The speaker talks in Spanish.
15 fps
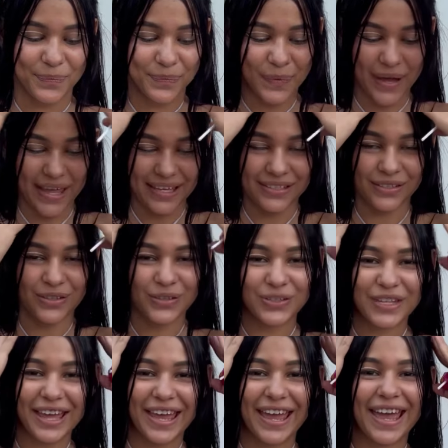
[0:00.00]
pues no
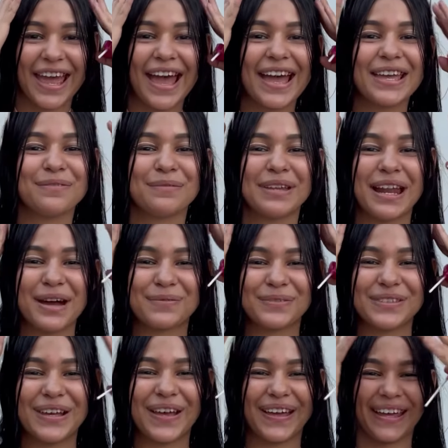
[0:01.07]
sé, ahí miramos.
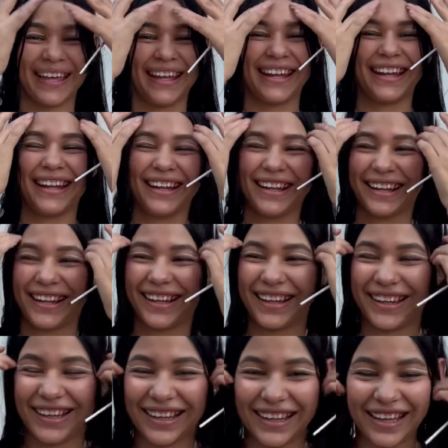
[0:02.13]
ahí ah, miramos qué
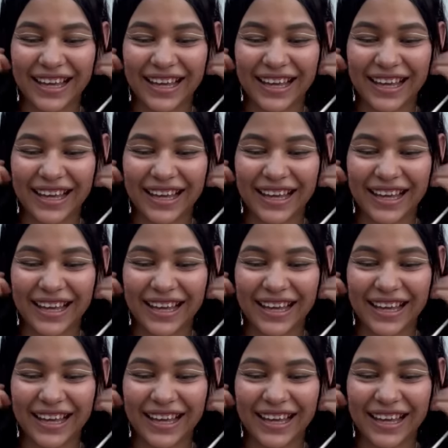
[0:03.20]
pasa.